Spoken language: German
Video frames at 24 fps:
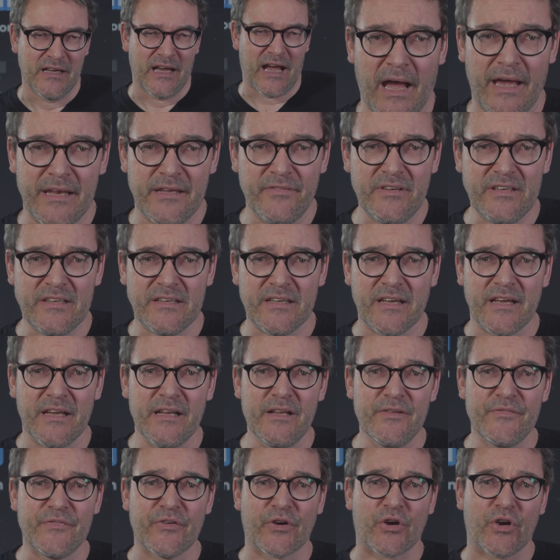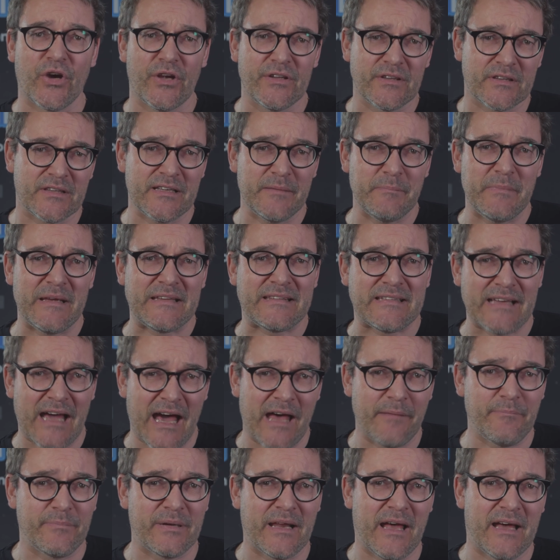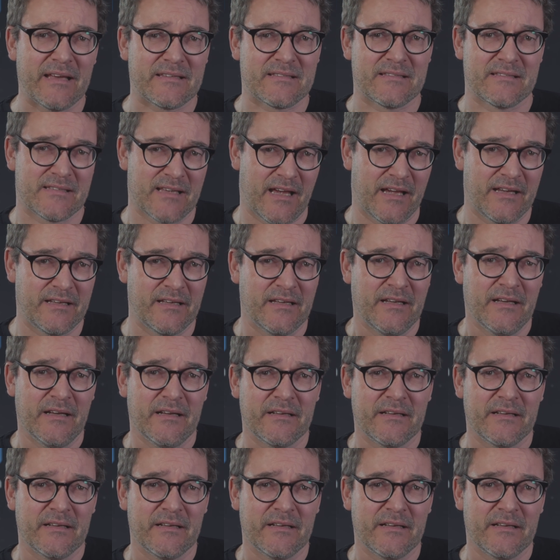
Eine wichtige Hilfe könnten die Methanblasen sein,